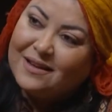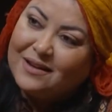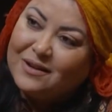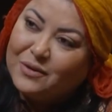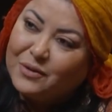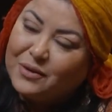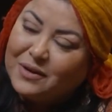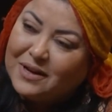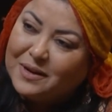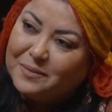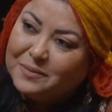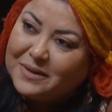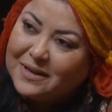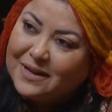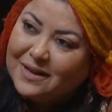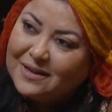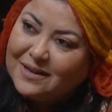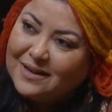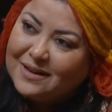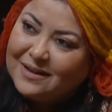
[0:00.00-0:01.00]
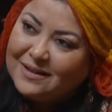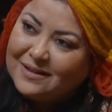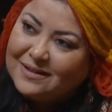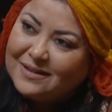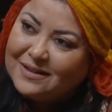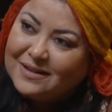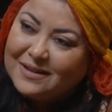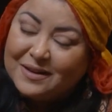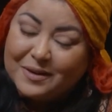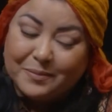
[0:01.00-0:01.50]
الأكلة نتاعنا
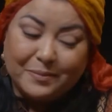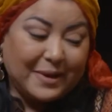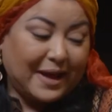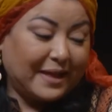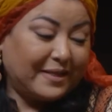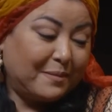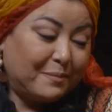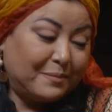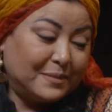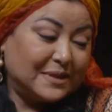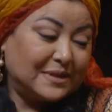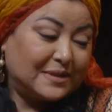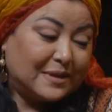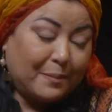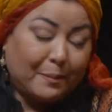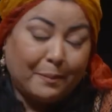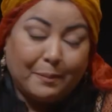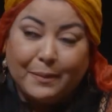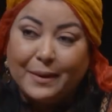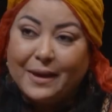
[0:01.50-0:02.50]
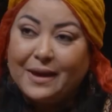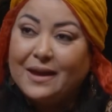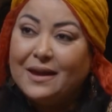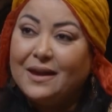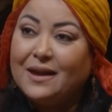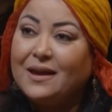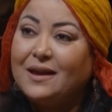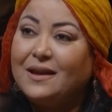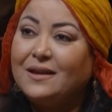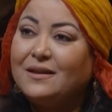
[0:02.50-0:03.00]
أه. بعضهم
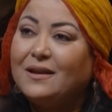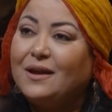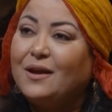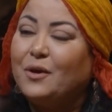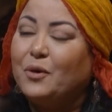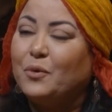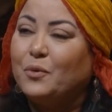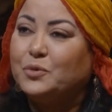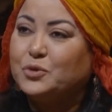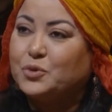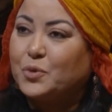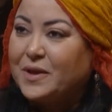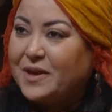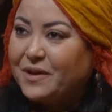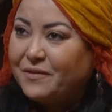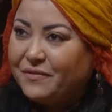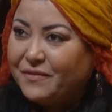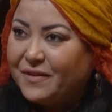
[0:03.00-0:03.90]
السمان وبشوية